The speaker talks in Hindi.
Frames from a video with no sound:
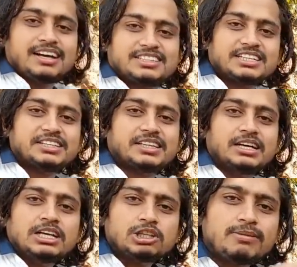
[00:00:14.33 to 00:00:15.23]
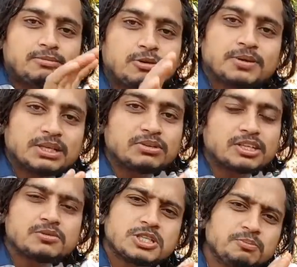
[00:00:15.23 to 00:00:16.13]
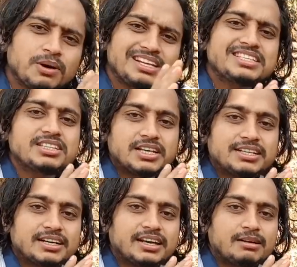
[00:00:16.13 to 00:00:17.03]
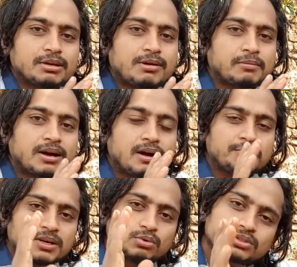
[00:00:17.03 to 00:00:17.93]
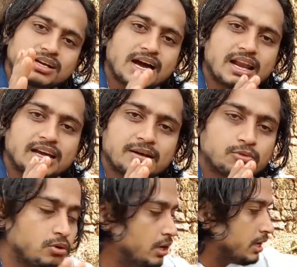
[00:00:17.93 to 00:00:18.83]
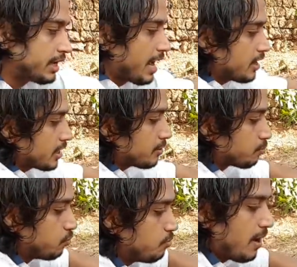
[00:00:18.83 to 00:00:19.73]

अच्छा दिखता है तो मैं आपको बताऊँगा एकदम सिंपल ईजी तरीका क्या है मतलब आपका अपना खुद का कार अगर आपको टायर अगर फुल